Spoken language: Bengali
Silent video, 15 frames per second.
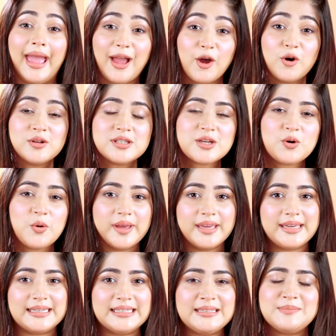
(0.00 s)
এক ঘন্টা
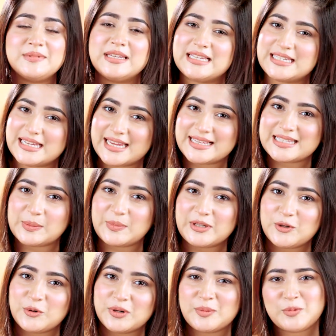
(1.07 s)
হয়ে গেলে নিজে
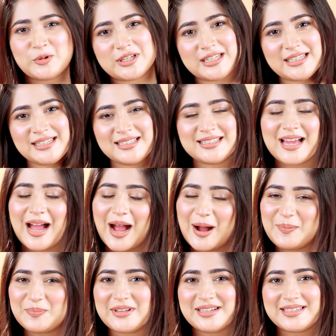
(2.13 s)
এক্সামিন করে বুঝে নিন
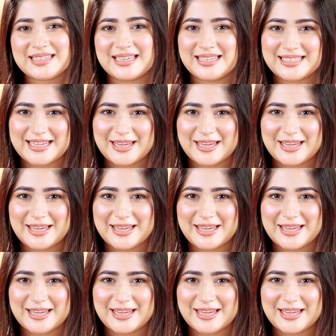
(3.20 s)
আপনার স্কিন